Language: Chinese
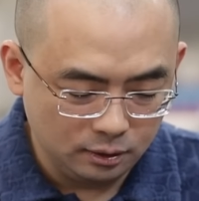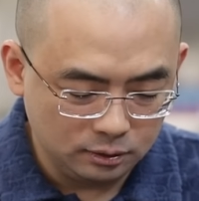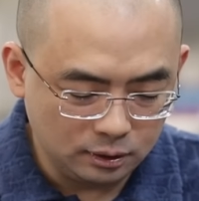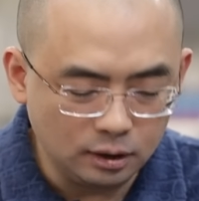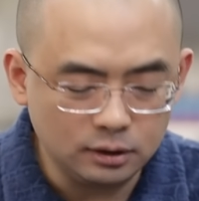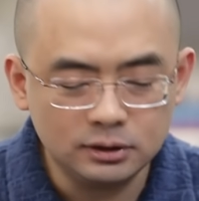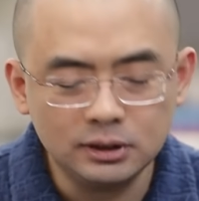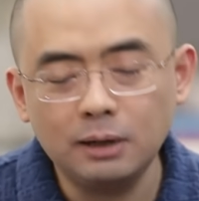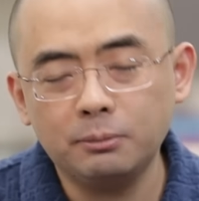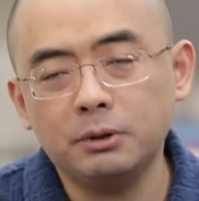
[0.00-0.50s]

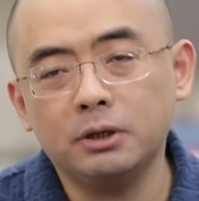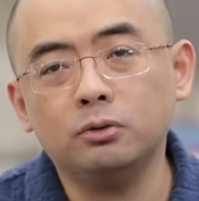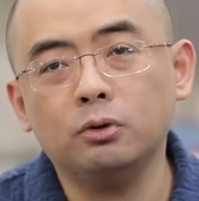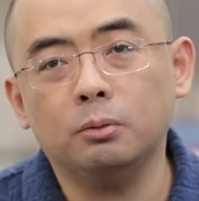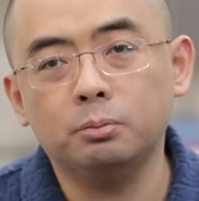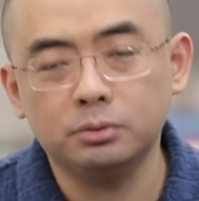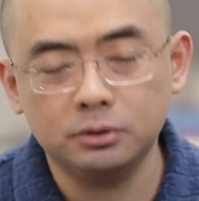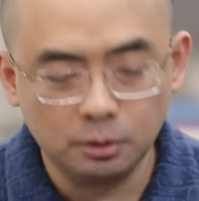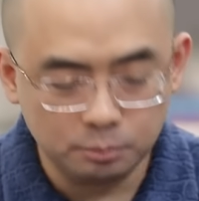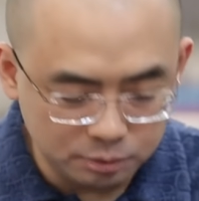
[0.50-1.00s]
但是你也别
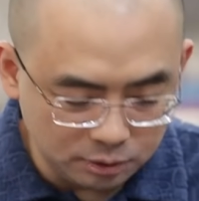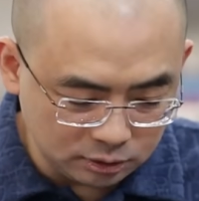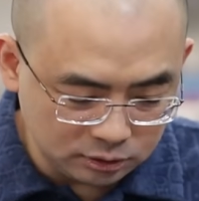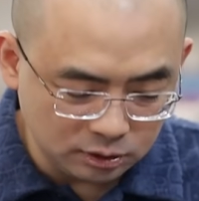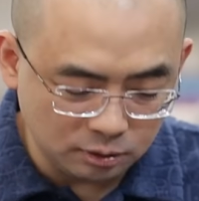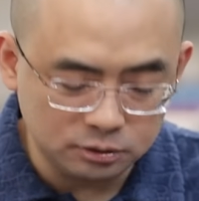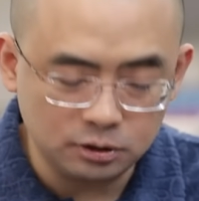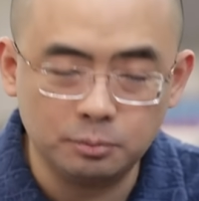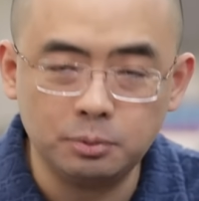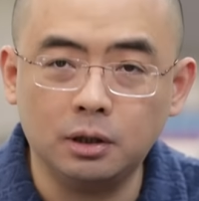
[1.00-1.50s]
说不正不正，
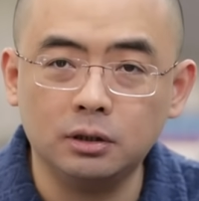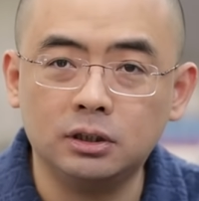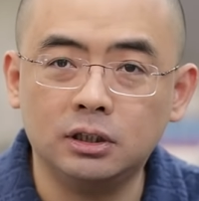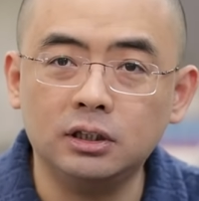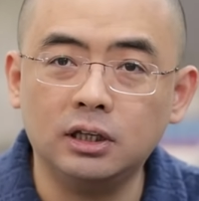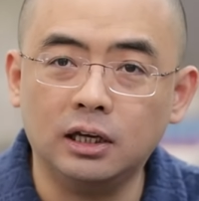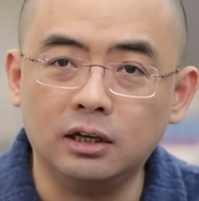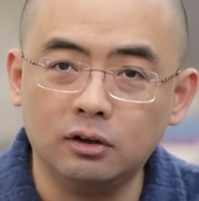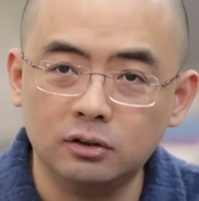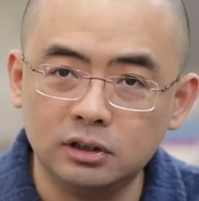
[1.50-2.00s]
这这标
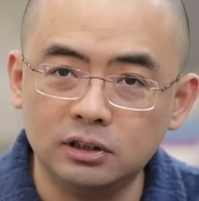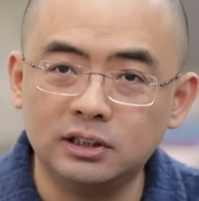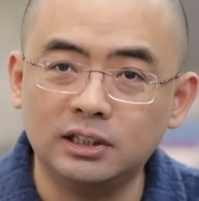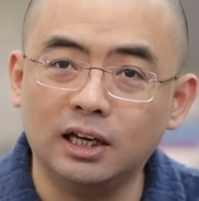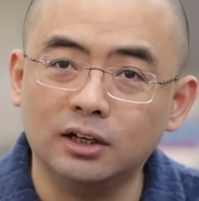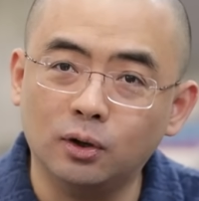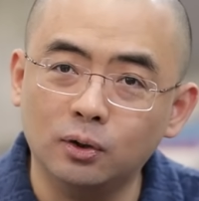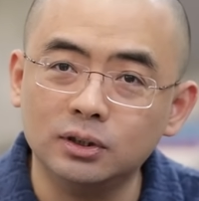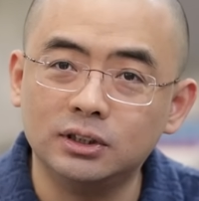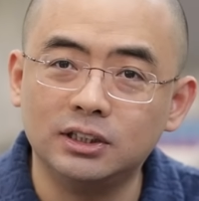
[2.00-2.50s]
题也
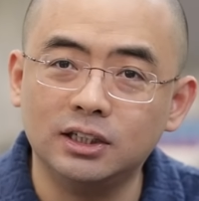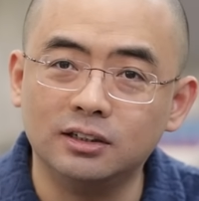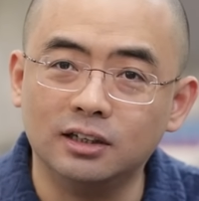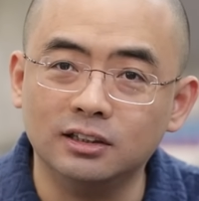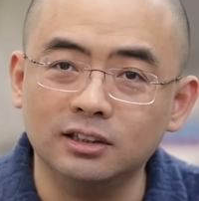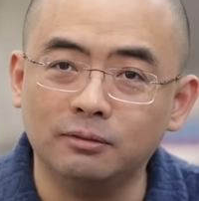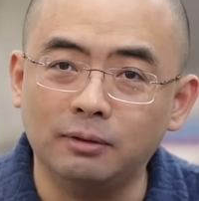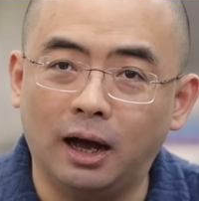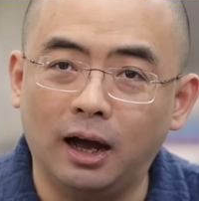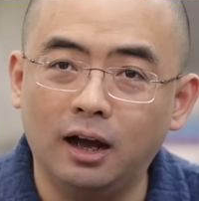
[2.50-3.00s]
也够吸引
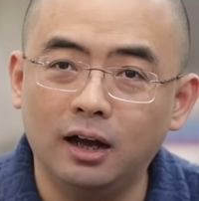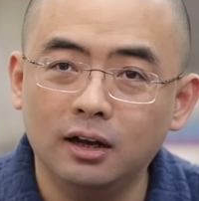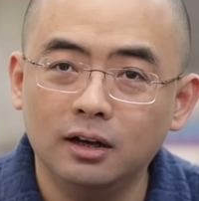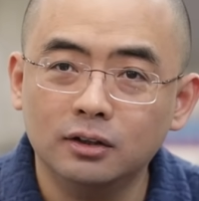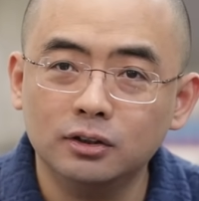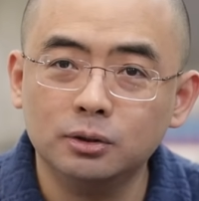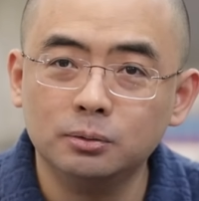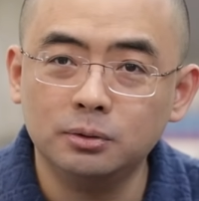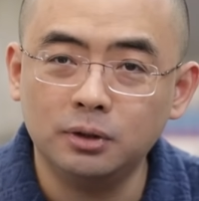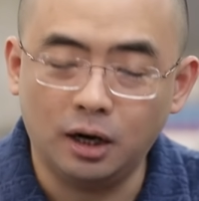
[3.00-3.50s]
人的吧？
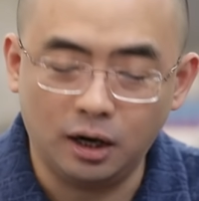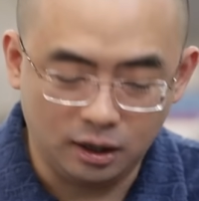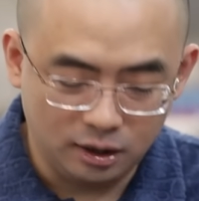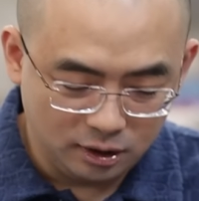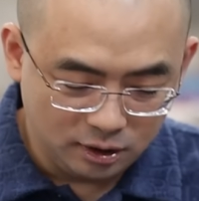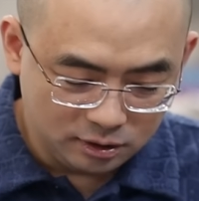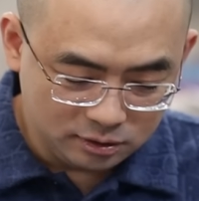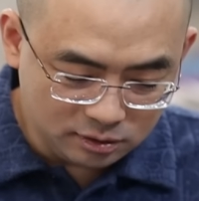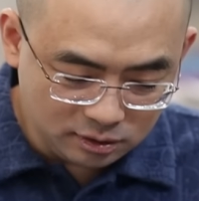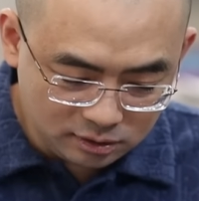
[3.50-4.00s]
是不是？
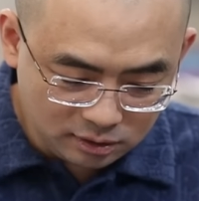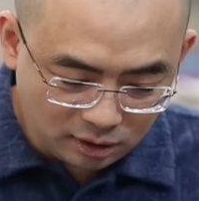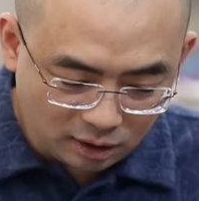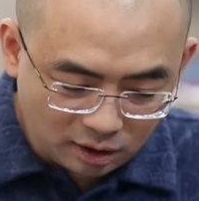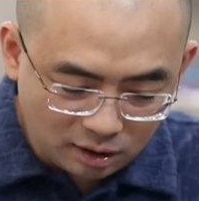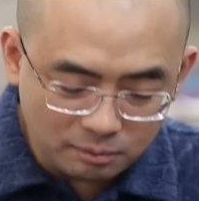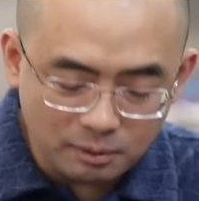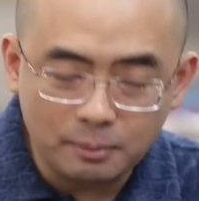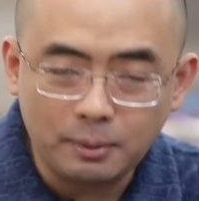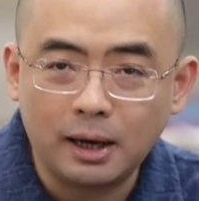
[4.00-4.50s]
这
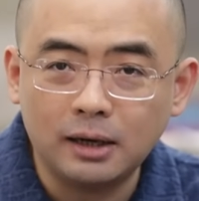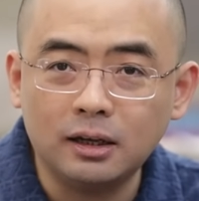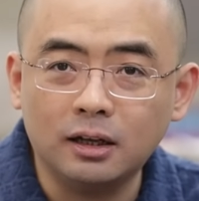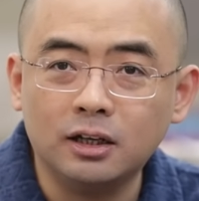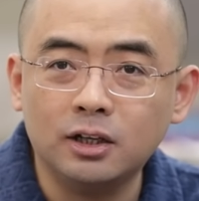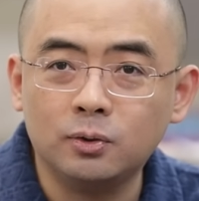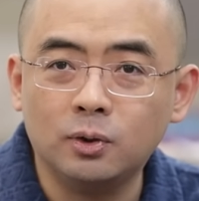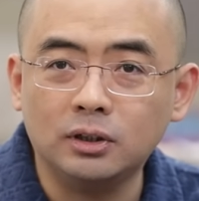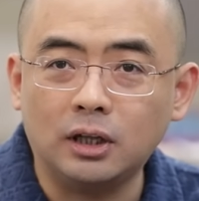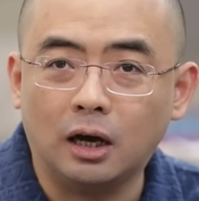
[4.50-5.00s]
二二八八的
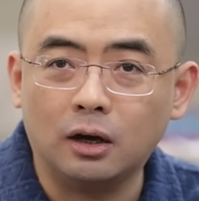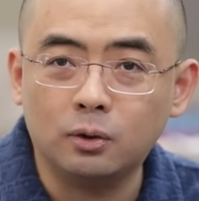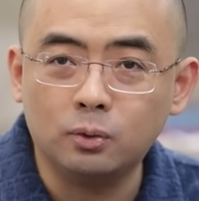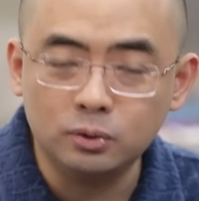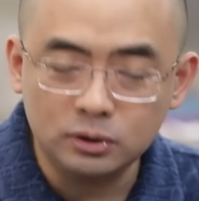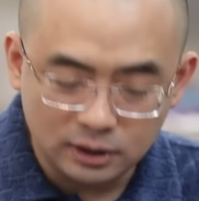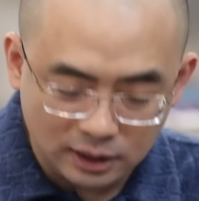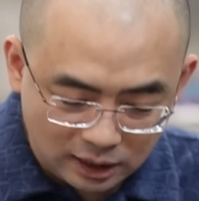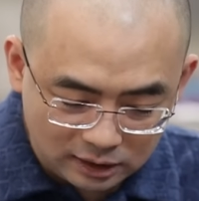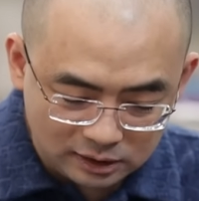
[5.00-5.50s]
恨我党，
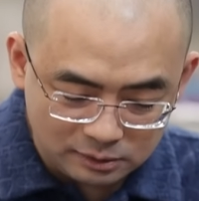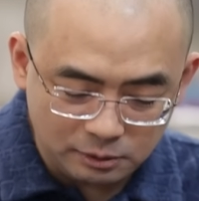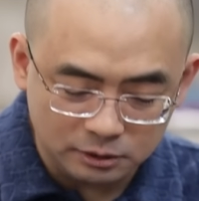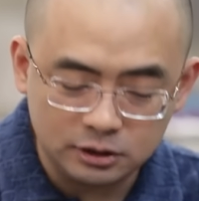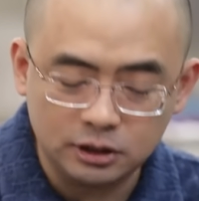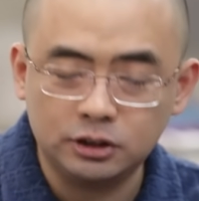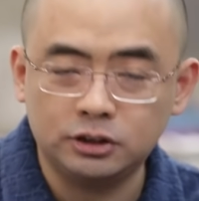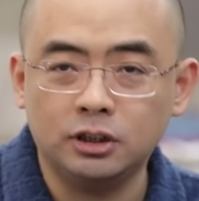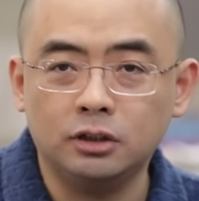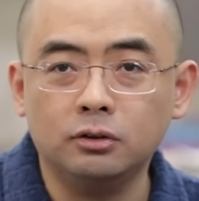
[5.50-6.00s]
估计看着那标
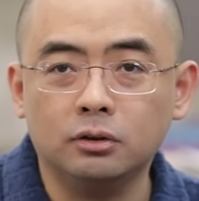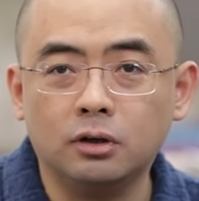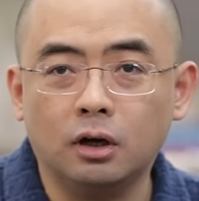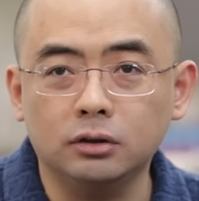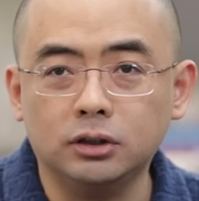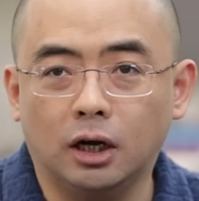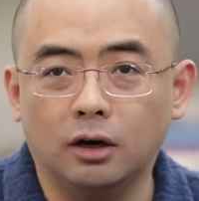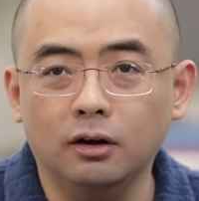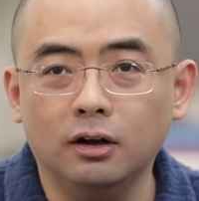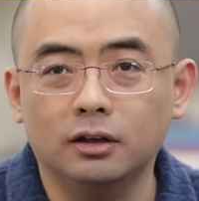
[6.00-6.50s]
题直接都
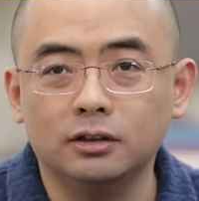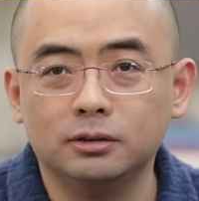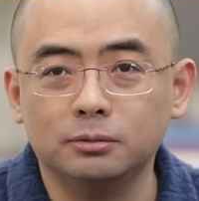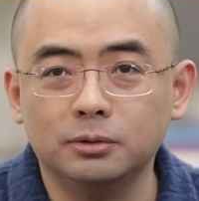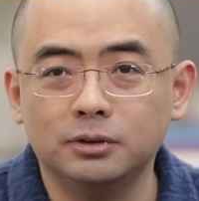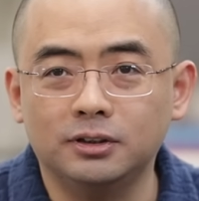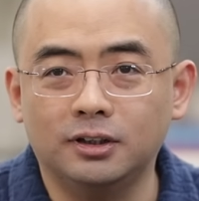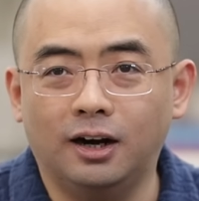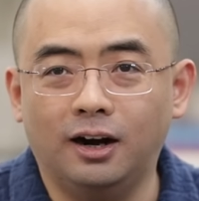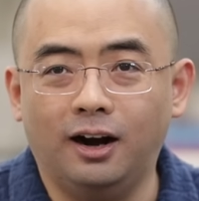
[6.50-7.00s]
高潮了，是不是？